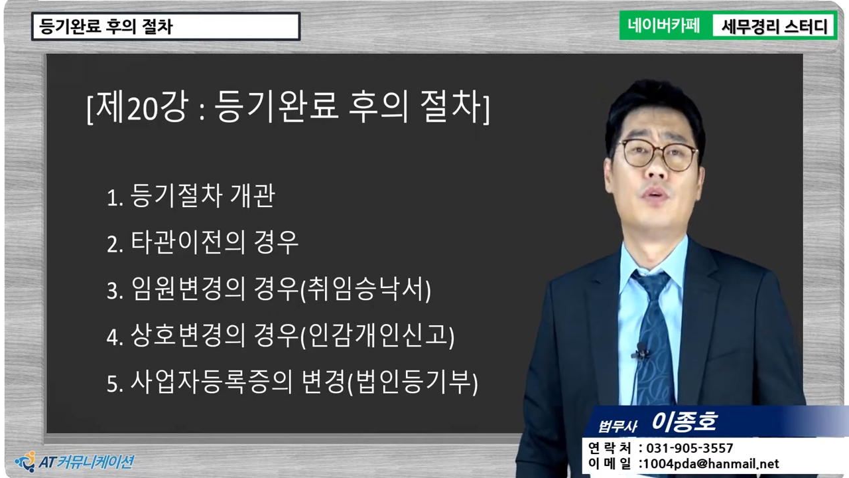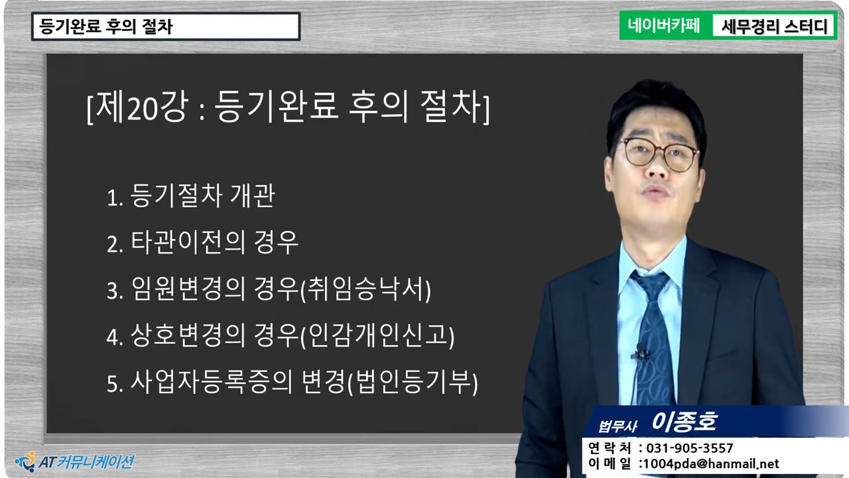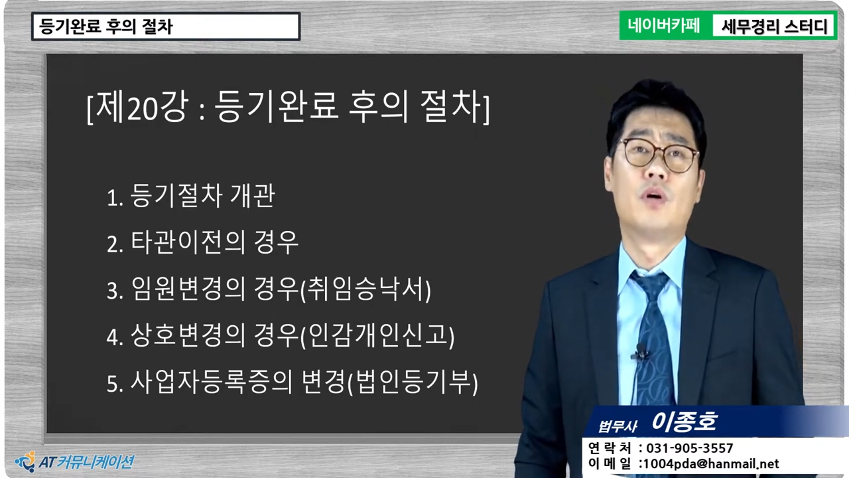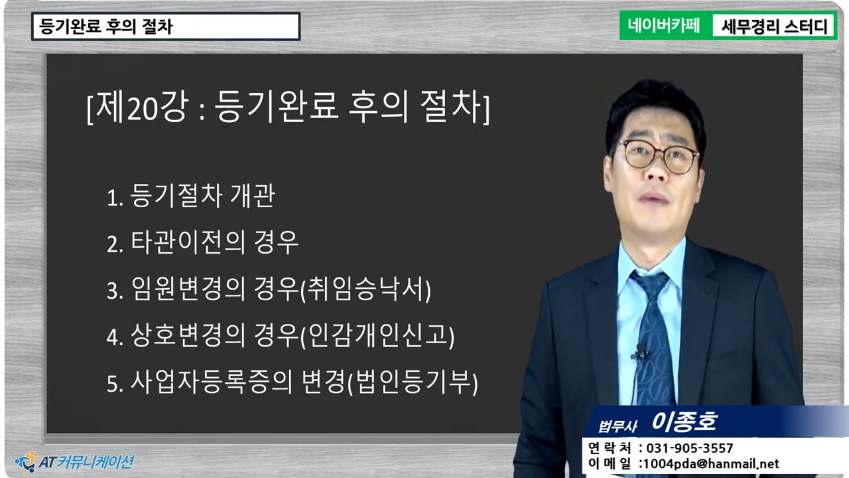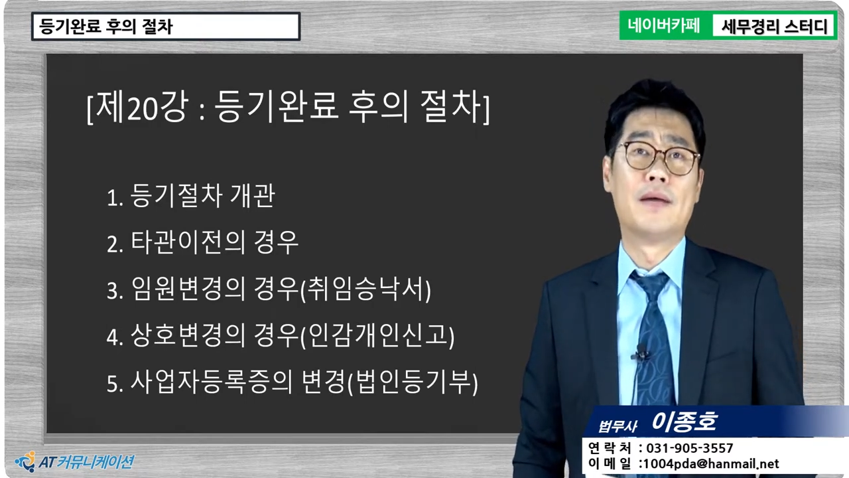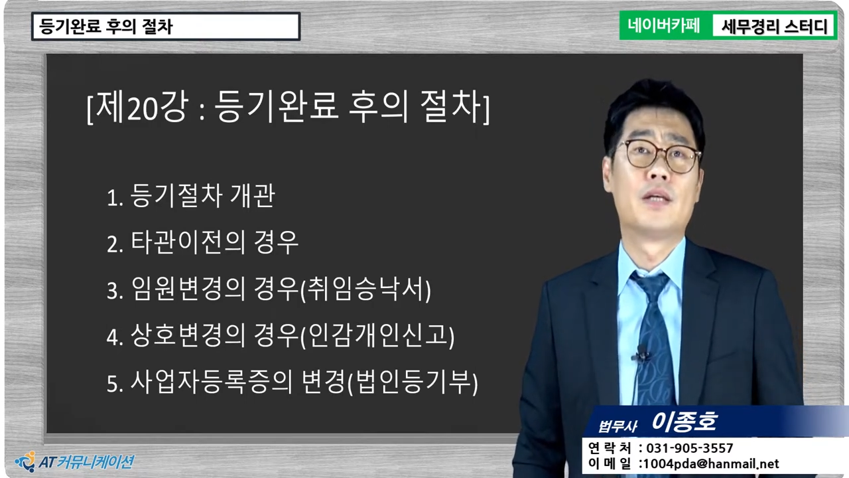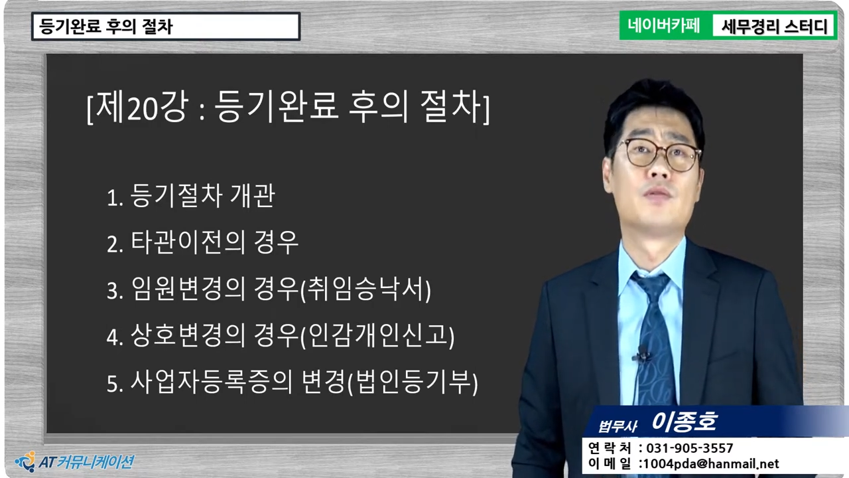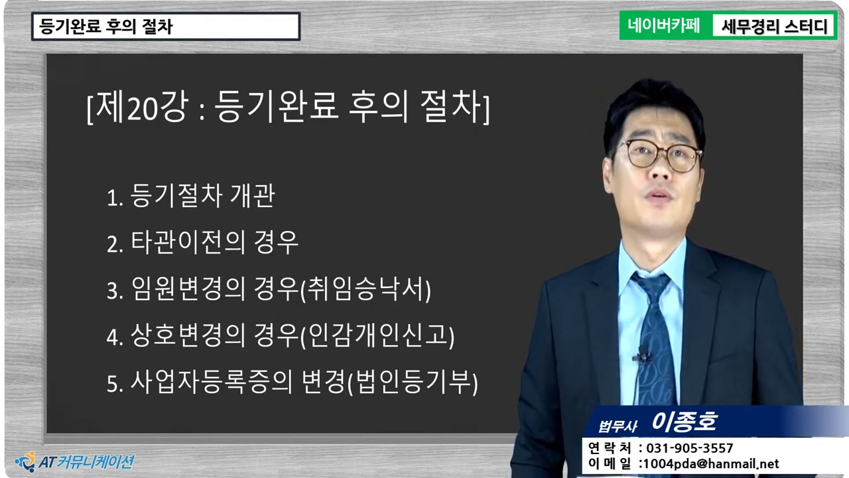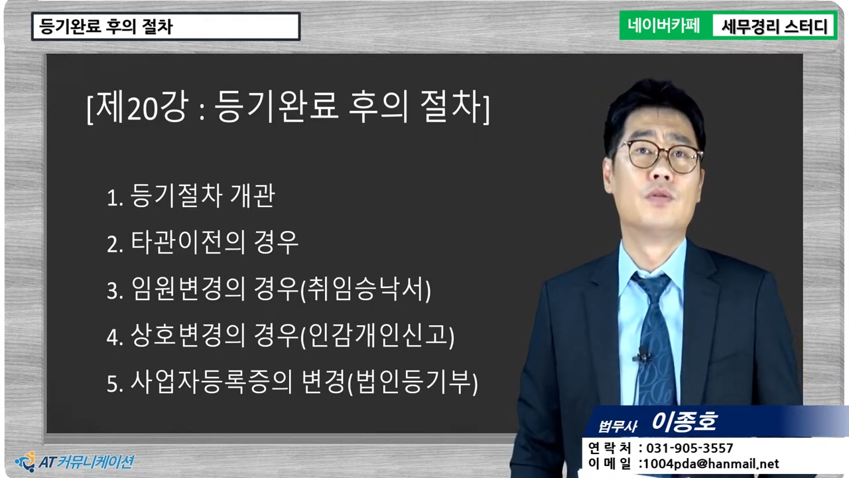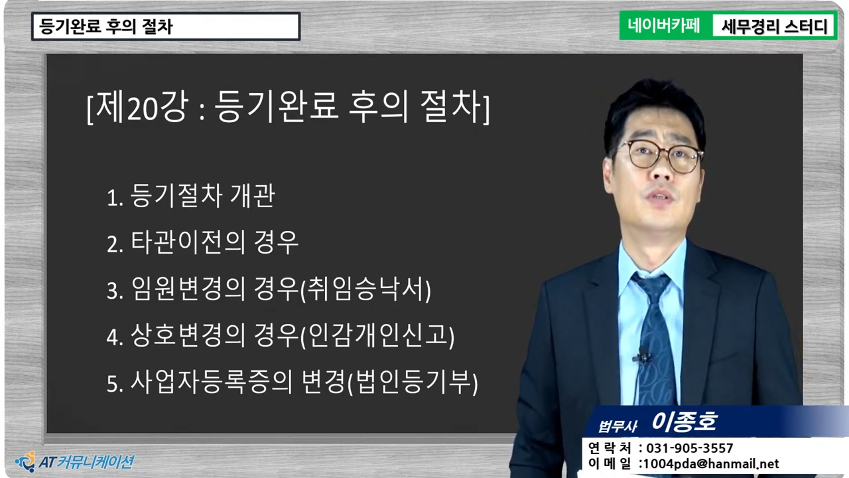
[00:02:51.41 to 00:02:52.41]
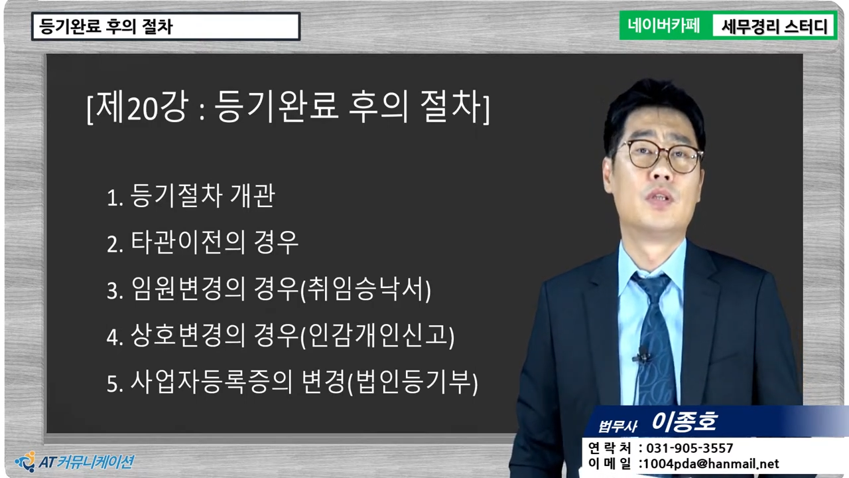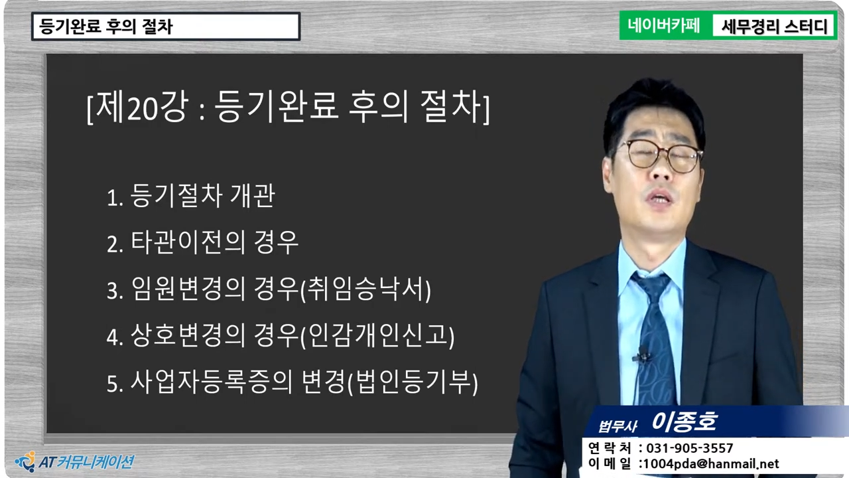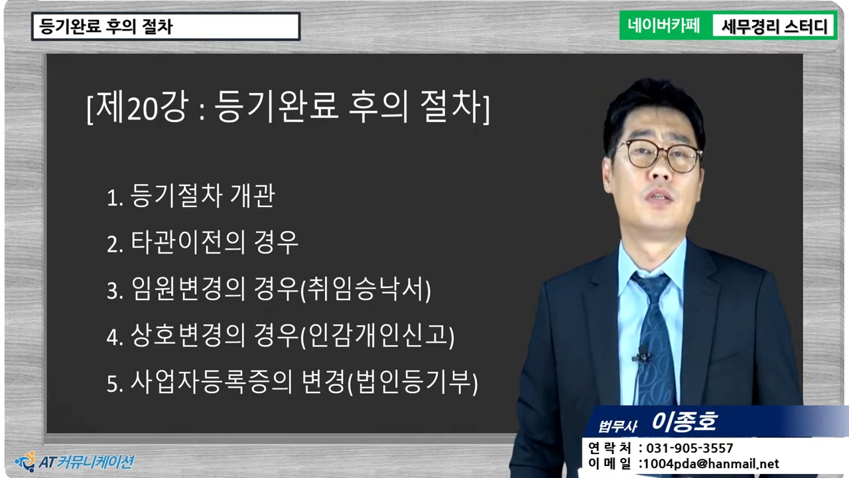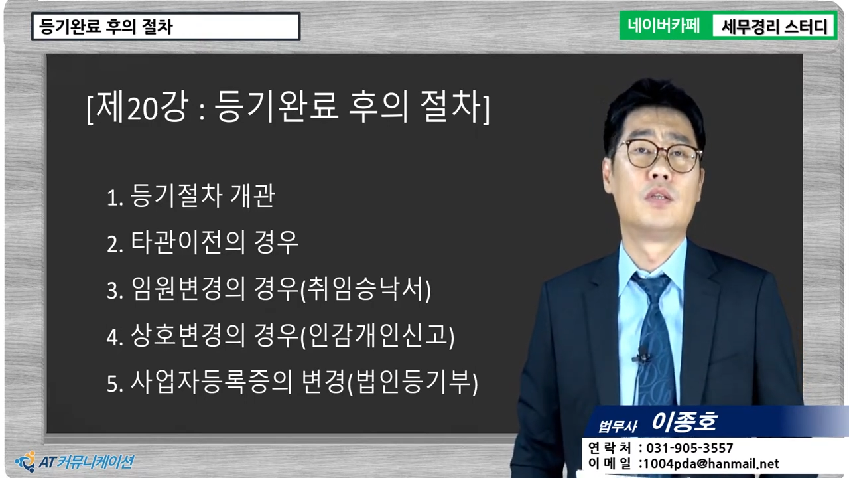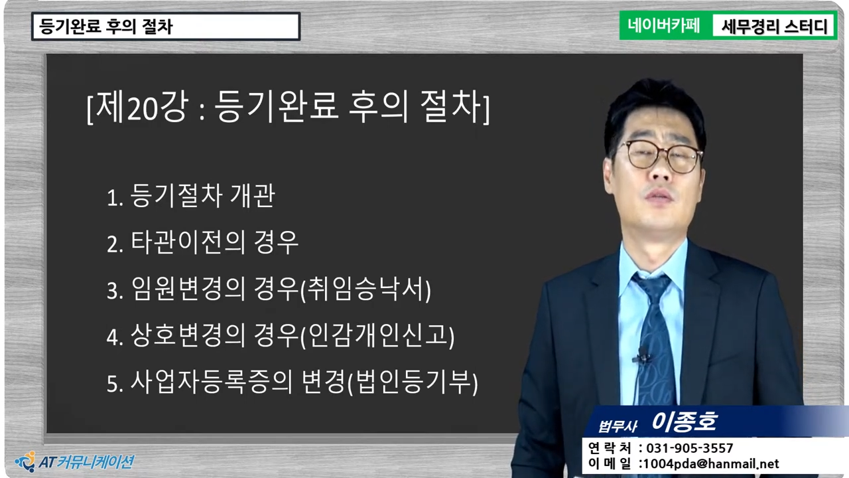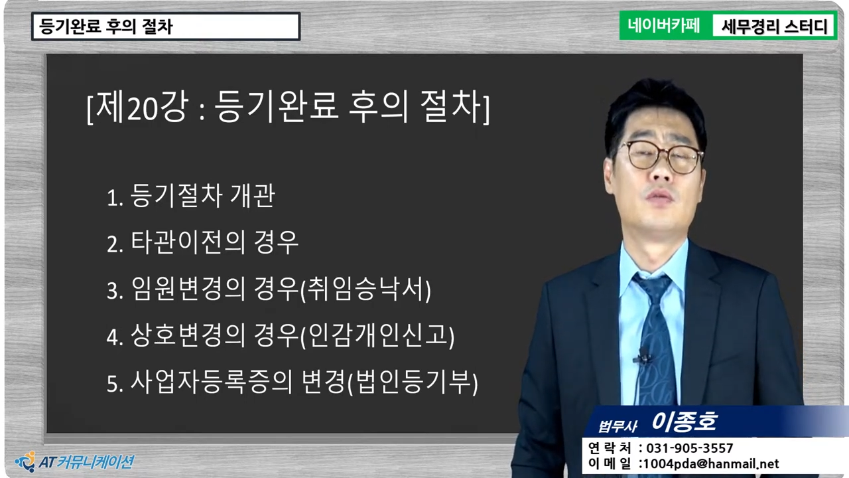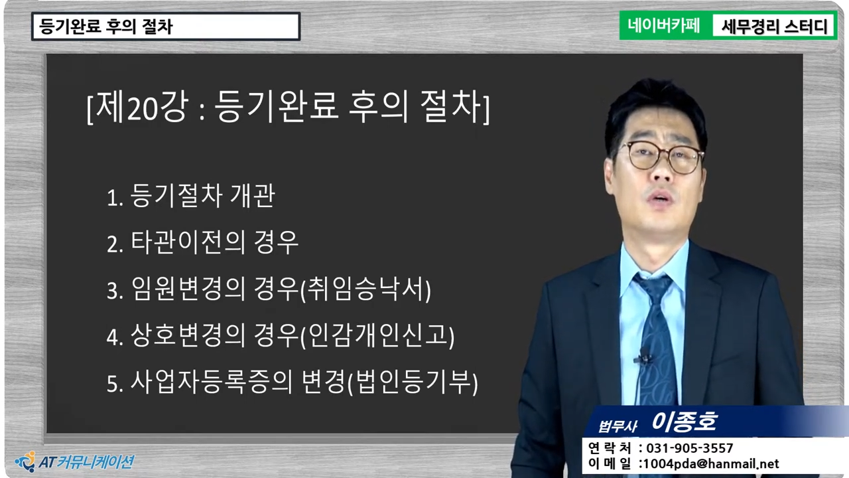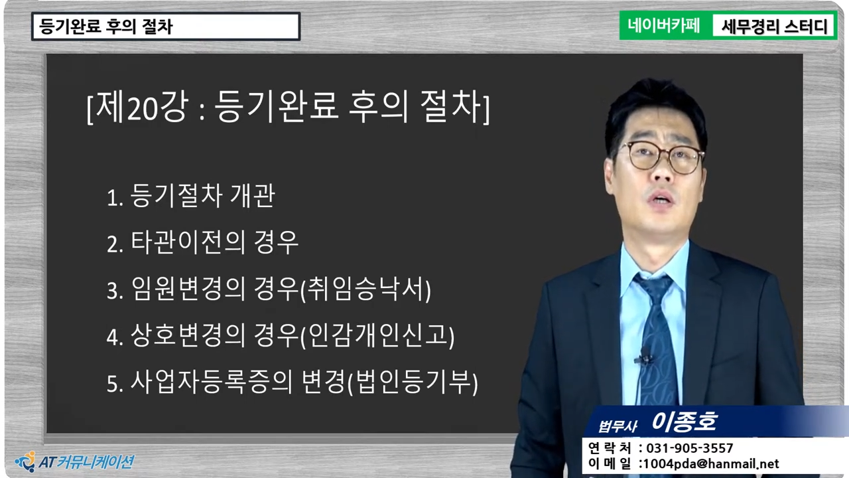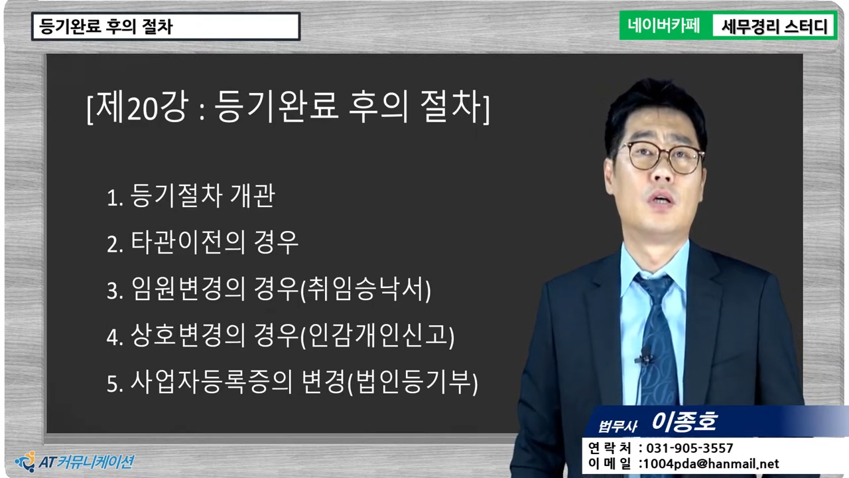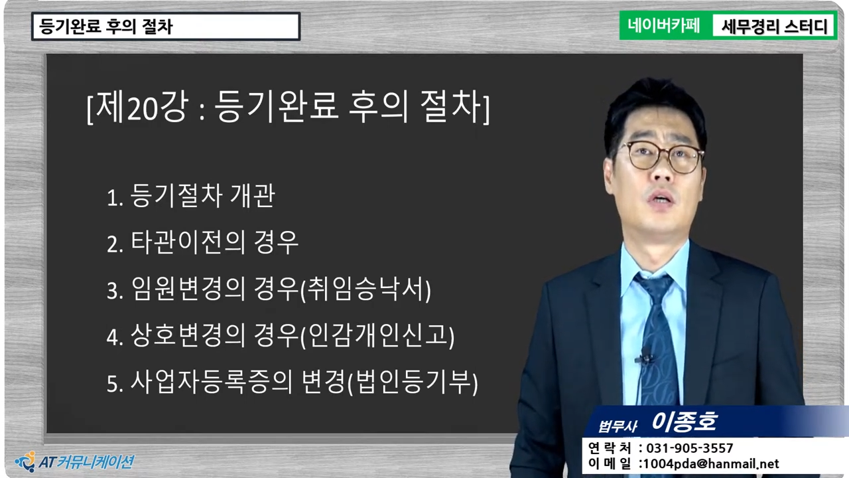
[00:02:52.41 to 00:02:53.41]
인구가 많아졌는데
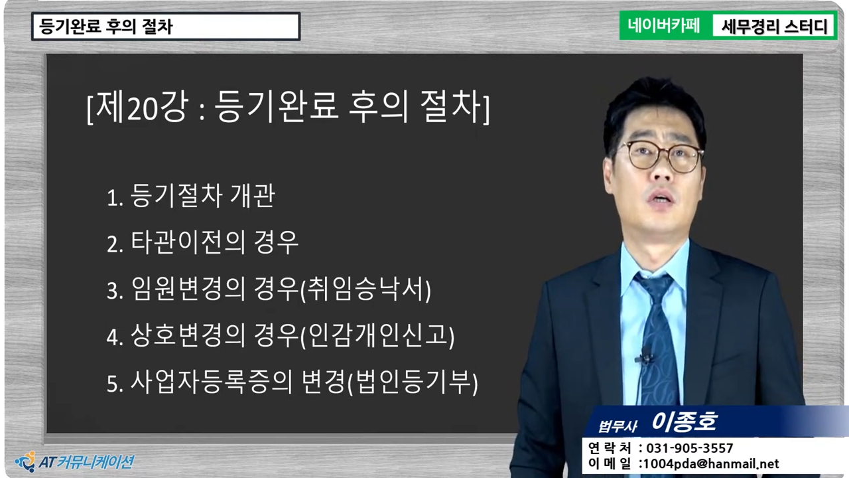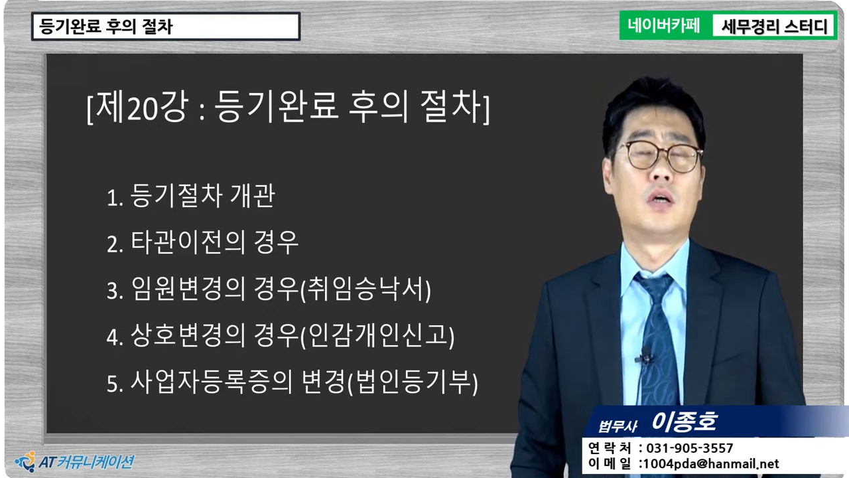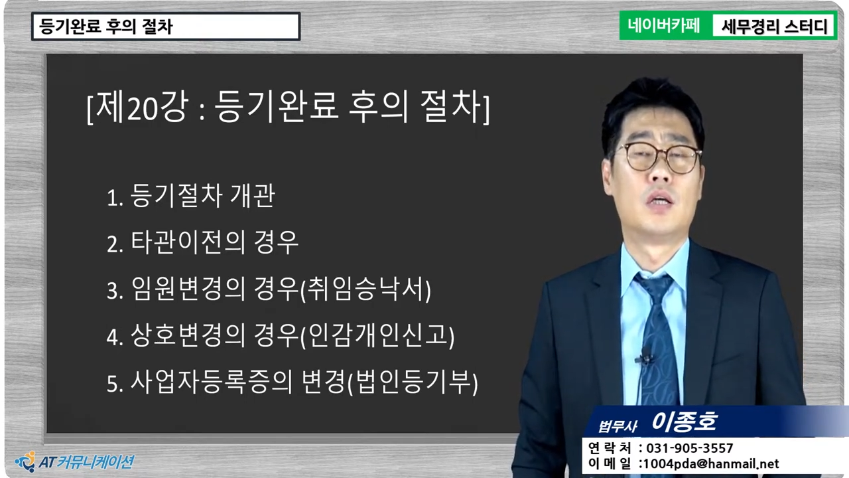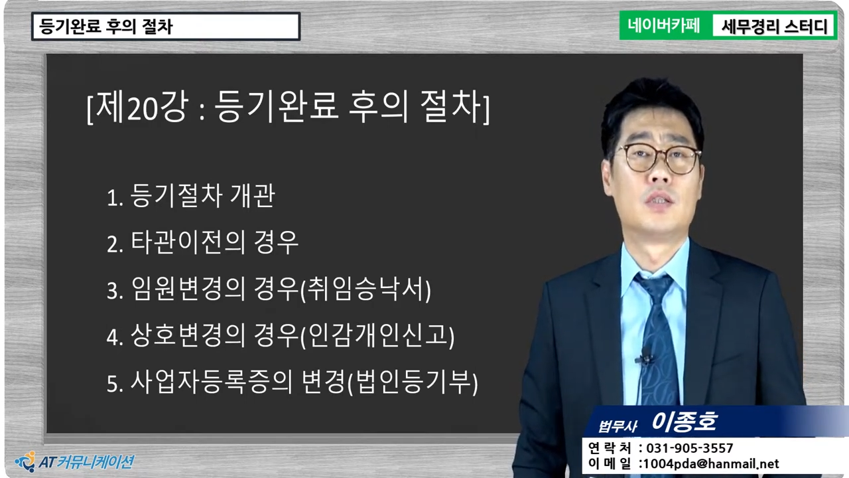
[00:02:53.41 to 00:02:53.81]
등기소가